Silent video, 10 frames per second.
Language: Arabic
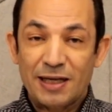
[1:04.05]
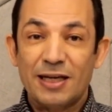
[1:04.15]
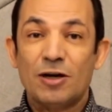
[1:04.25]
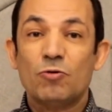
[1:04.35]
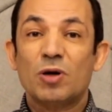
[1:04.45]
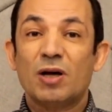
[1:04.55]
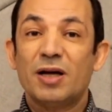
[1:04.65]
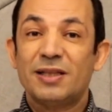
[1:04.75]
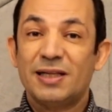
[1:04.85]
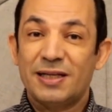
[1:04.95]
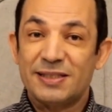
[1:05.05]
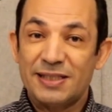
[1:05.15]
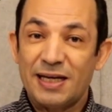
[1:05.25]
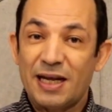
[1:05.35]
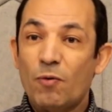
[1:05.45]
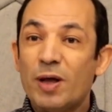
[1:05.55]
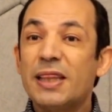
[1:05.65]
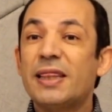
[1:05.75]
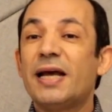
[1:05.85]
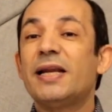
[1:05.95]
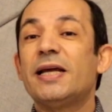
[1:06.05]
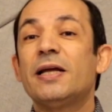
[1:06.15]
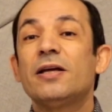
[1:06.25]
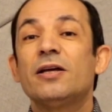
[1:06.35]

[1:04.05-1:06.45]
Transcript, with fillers: الأول قناة الجزيرة والثاني